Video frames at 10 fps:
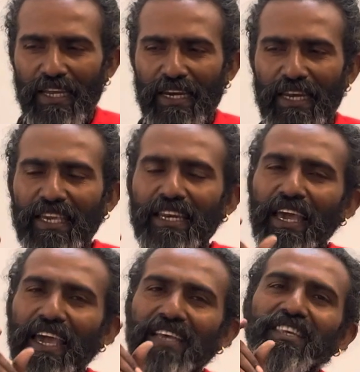लेकिन
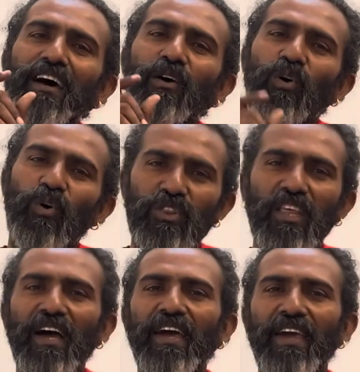ऐसा
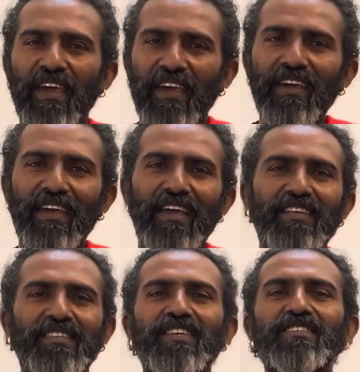होता है
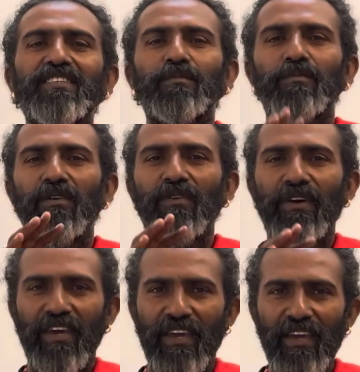ऐसा संभव
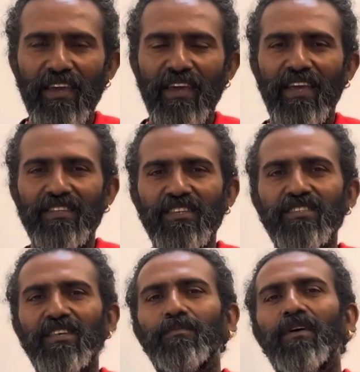है ऐसी
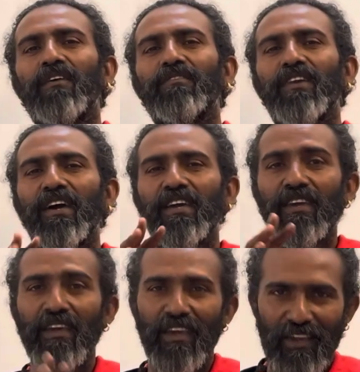संभावनाएं
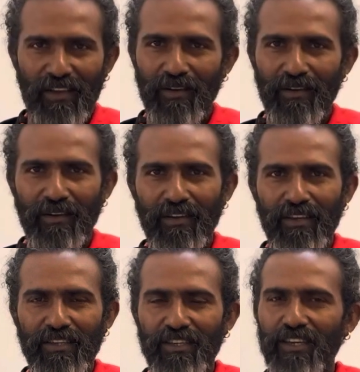हैं
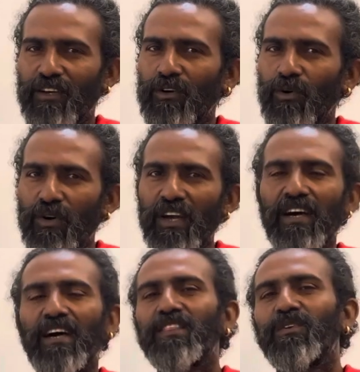ये कोरा
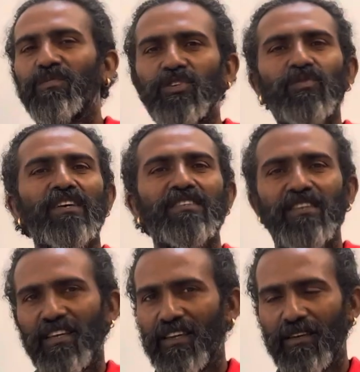अंधविश्वास
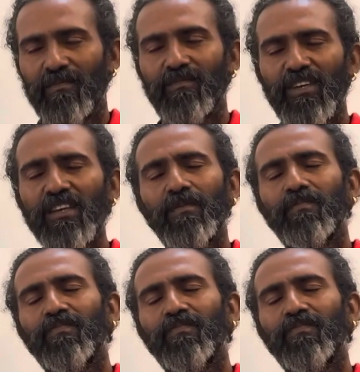नहीं है ठीक है